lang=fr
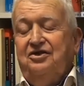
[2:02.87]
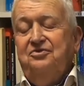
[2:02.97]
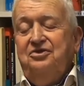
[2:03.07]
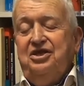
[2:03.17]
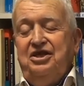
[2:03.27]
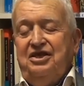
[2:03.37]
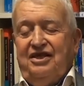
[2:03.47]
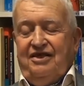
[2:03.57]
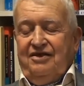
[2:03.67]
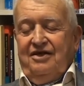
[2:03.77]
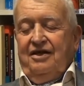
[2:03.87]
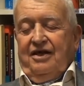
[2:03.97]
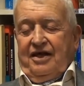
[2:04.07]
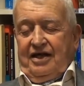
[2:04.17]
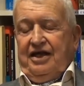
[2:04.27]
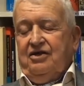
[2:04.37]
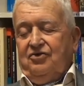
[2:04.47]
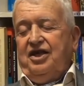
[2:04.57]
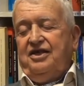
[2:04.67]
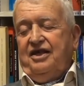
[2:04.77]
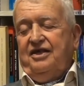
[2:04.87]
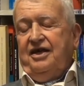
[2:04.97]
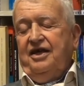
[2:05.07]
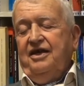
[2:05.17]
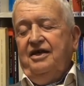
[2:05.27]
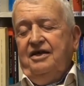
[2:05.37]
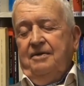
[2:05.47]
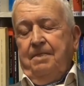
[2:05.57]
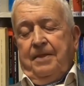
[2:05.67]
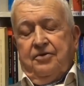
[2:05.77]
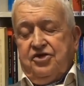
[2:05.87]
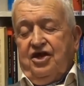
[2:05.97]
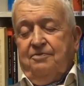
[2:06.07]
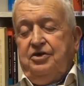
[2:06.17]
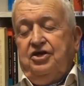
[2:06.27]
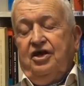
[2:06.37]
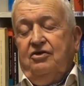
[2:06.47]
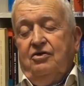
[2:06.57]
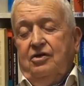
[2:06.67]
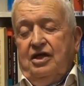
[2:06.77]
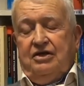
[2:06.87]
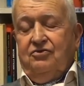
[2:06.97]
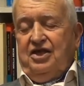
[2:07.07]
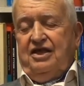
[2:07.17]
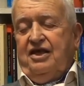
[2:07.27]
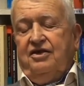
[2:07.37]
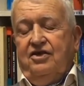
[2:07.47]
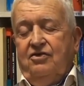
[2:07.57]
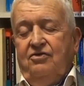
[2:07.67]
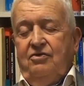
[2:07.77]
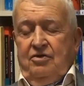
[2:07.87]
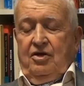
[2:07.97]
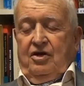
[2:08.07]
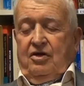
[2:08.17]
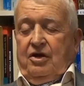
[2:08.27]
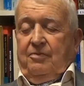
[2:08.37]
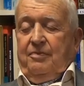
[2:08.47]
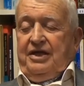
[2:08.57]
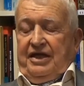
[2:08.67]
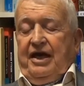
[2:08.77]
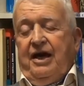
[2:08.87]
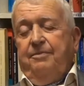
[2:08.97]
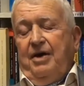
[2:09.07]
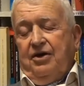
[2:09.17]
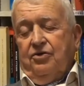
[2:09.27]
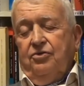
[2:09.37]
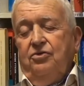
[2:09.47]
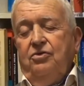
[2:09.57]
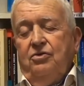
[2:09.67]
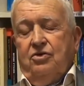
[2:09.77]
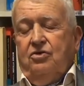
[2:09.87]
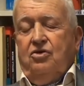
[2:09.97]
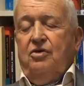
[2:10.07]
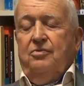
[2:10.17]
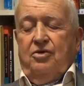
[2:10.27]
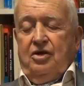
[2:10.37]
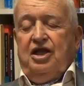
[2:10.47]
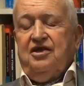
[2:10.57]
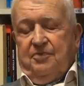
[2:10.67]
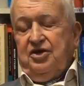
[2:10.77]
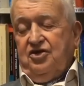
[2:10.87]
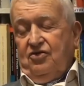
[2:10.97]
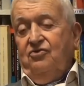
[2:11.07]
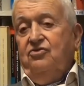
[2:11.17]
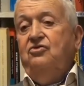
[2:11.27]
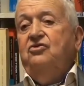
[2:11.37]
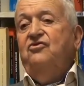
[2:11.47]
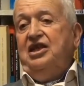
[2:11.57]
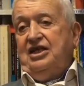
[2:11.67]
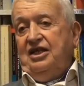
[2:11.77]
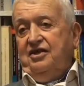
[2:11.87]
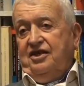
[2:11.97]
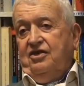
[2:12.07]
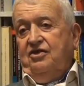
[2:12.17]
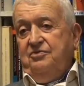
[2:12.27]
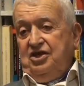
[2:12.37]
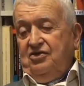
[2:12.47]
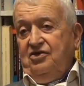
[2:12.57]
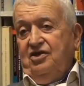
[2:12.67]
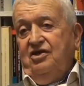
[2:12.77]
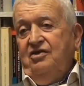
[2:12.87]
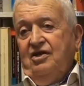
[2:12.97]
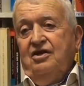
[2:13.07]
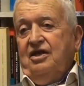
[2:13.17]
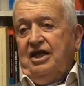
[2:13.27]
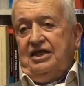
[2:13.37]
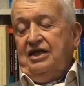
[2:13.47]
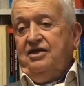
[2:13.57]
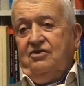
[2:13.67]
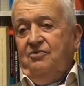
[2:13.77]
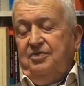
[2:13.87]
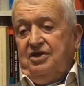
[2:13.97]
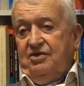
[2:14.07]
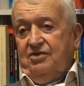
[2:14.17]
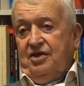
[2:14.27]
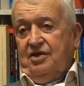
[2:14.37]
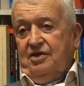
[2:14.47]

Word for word: communiste, les contestataires, j'ai expliqué que la contestation m'était apparue comme l'expression d'une nouvelle classe dominante, la classe compétente.